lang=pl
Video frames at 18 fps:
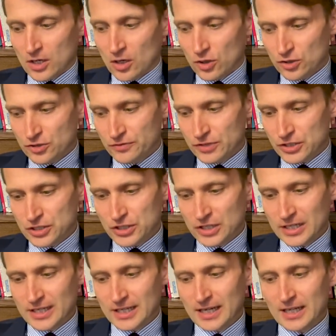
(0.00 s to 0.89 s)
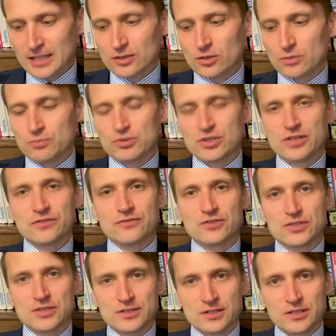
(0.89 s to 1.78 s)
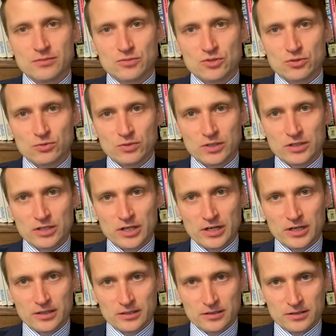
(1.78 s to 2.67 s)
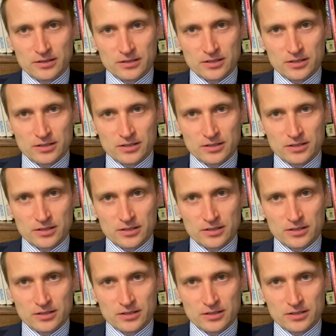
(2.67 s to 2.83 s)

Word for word: Oczywiście Ricardo przede wszystkim słynie